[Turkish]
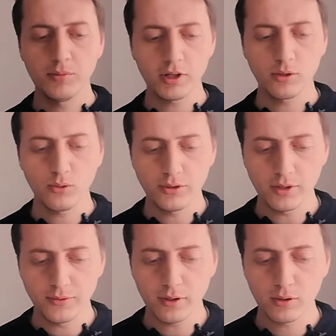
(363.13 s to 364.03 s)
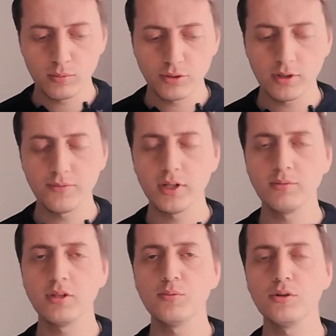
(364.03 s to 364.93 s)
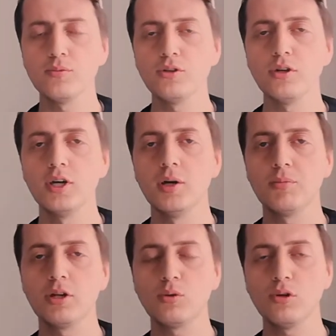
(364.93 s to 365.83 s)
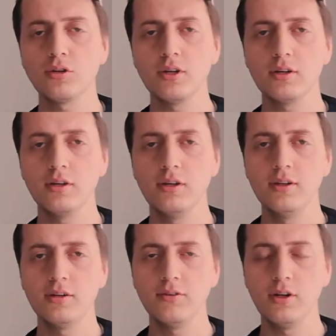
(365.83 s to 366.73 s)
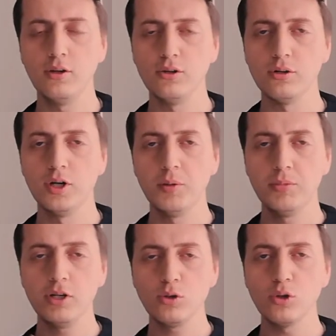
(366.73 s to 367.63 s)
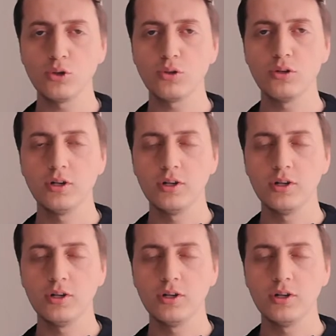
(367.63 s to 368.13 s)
Bakın 10 defa okuduğumuzda Efendimiz ne buyurmuş? Bir köşk ilan veriliyor. Bir köşk.